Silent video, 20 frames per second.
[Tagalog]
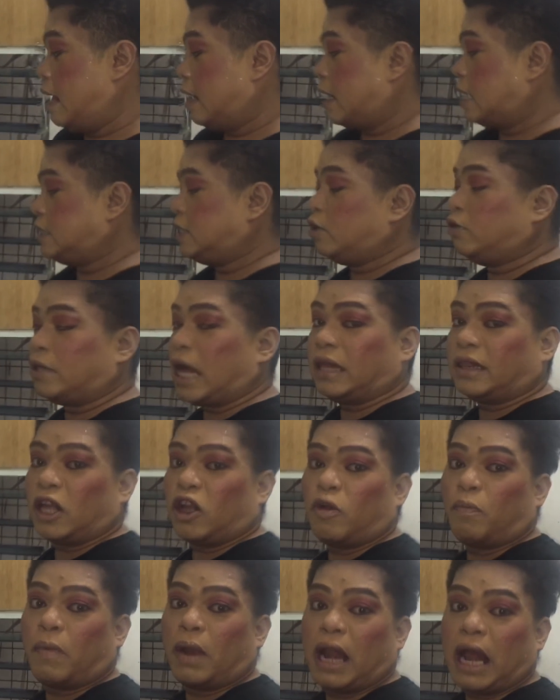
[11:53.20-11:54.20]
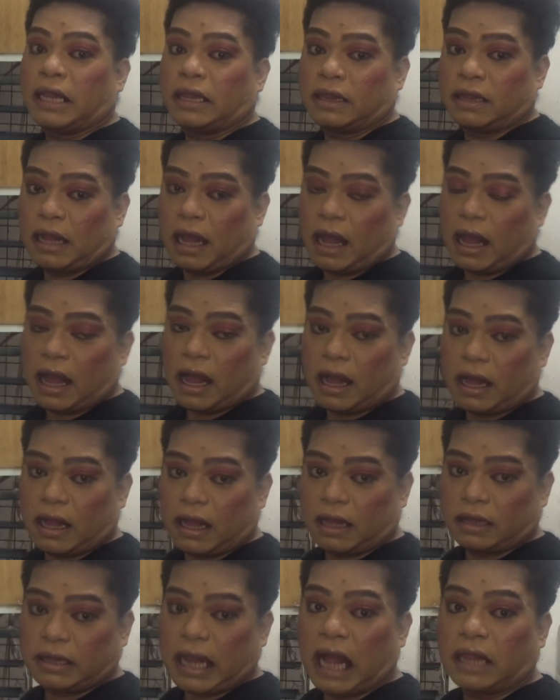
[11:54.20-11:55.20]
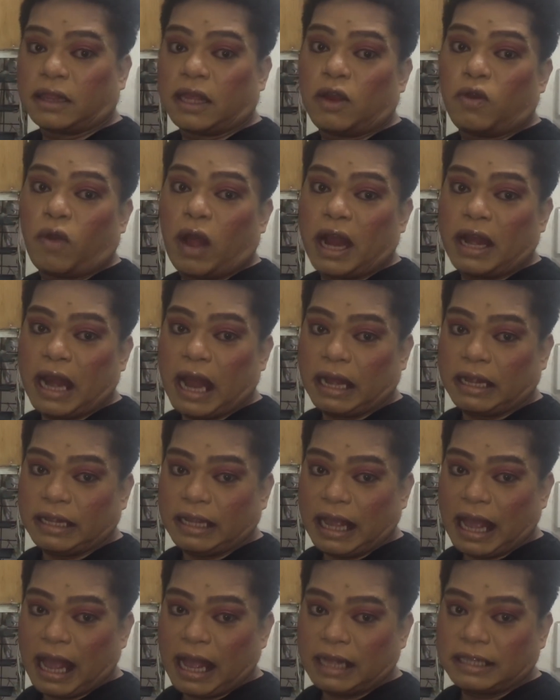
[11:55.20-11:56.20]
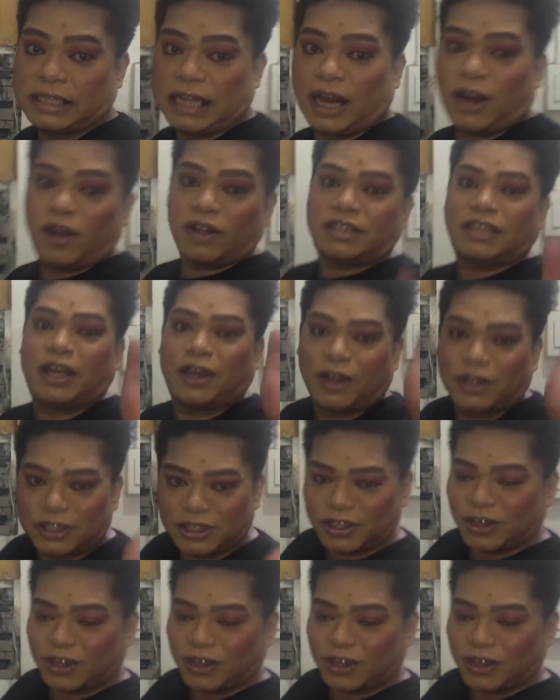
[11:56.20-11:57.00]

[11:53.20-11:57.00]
Kasi yung tatay ko palang, ang tatay ng anak niya, charot, charot,